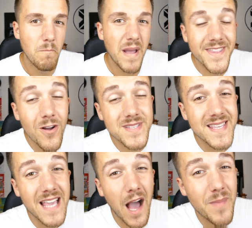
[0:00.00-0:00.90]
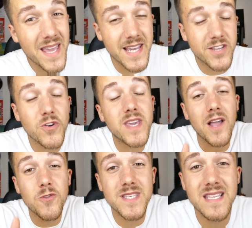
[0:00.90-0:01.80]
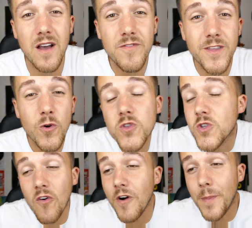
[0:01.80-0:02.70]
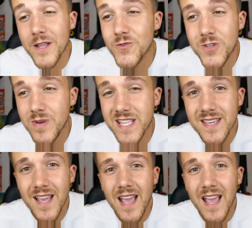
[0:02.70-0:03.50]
Maintenant si t'es un mec et que tu regardes aussi la vidéo, t'en vas pas tout de suite.